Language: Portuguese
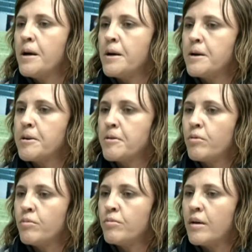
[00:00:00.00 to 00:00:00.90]
Uh,
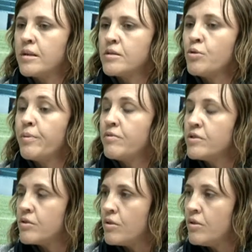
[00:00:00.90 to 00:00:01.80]
com as
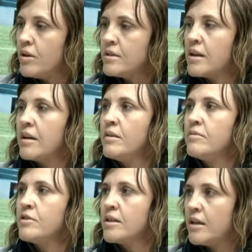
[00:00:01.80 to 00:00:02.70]
supervisões,
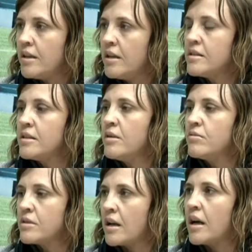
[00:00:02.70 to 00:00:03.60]
aí você teria, assim,
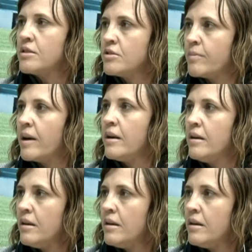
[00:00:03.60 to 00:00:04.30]
alguns relatos bem...